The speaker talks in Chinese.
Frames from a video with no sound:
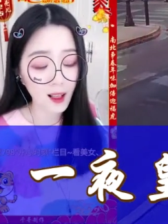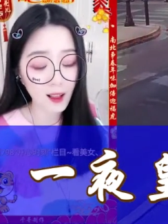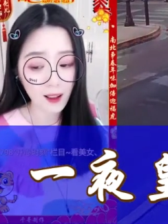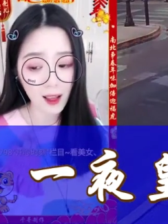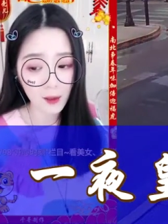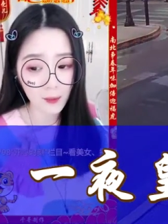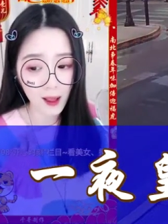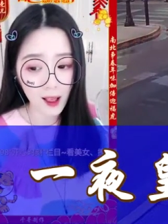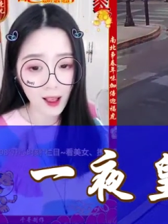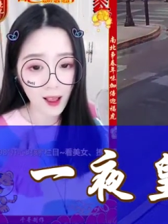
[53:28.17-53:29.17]
六哥，
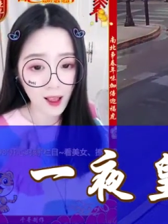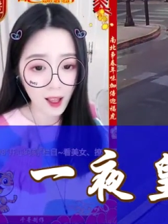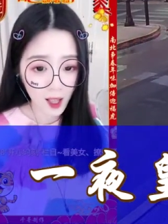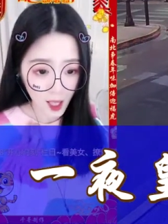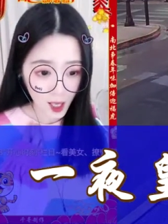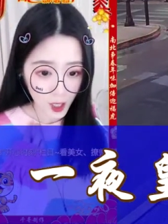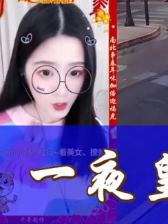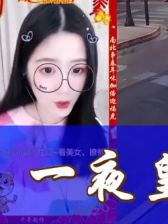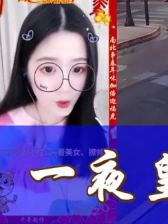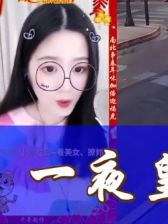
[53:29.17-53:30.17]
怎么样？
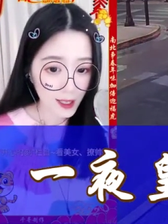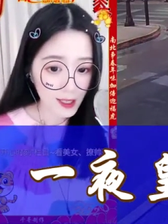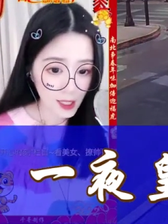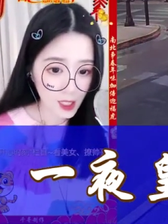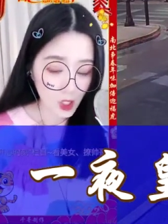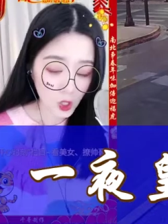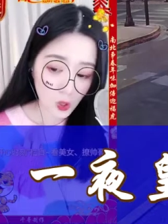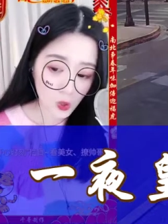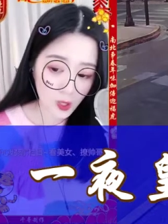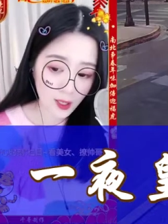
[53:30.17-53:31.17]
这是我为
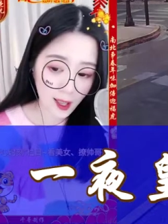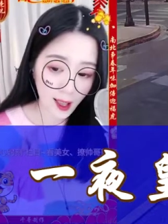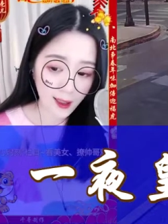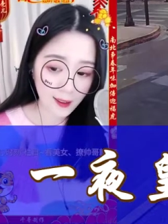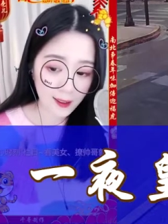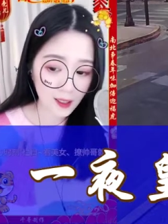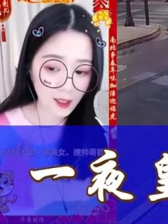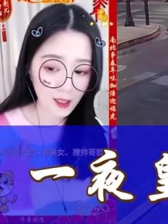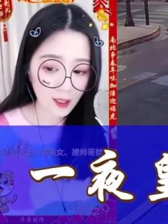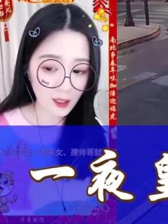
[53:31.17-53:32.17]
你亲手绣的
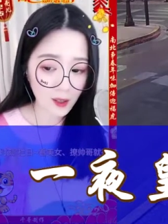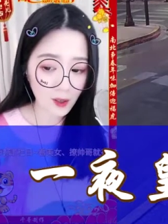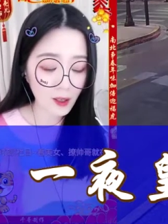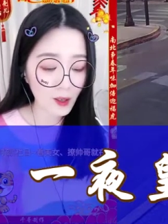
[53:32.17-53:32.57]
香囊哦。